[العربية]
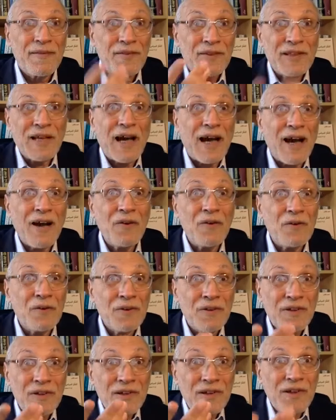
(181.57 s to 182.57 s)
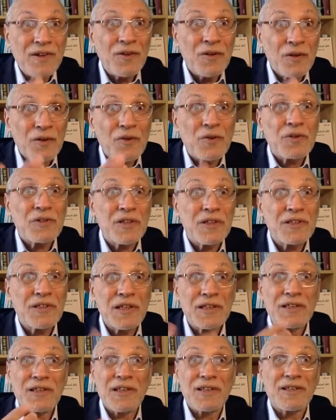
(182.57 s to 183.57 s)
تعالوا ندرس
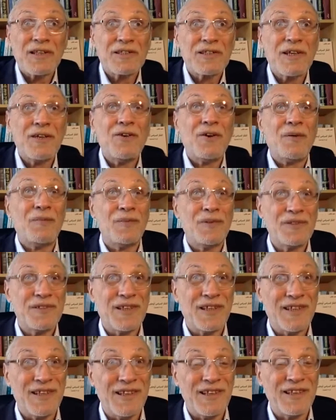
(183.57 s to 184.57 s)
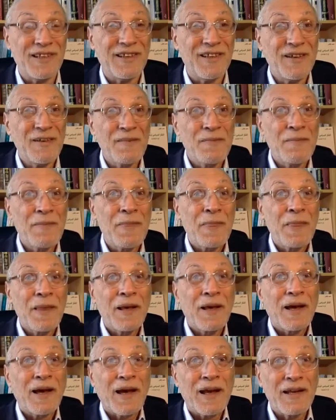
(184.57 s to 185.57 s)
التشيع من جديد
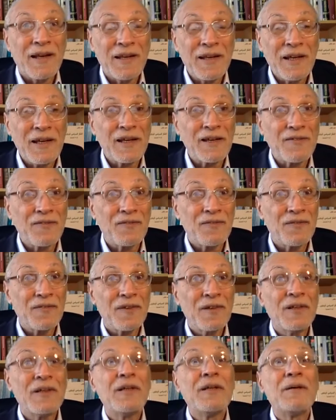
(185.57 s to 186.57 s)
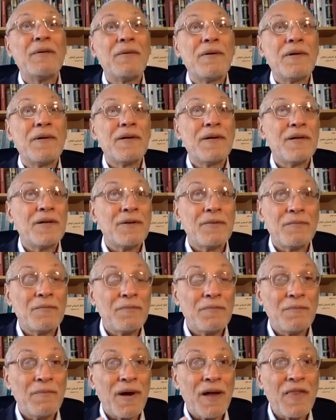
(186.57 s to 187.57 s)
خلينا نعرف
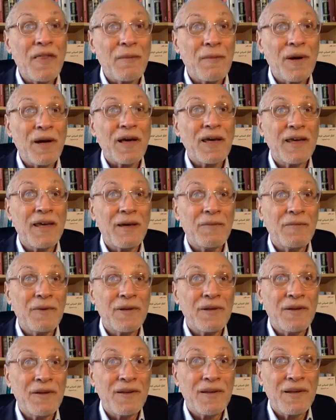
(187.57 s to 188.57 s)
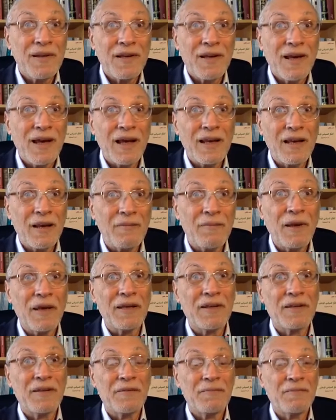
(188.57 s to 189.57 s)
ماذا بقي من أهل
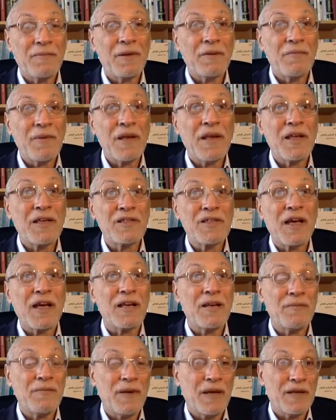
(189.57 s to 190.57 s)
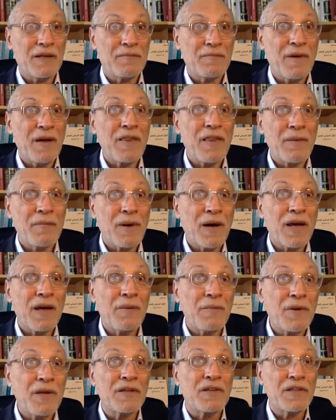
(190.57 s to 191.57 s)
البيت من منهج أهل البيت ماذا بقي
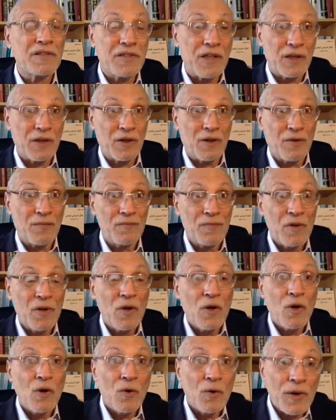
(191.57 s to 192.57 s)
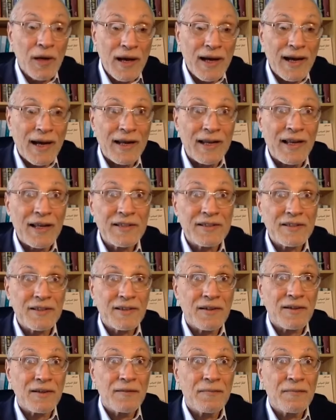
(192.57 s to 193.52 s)
من التشيع هناك عناصر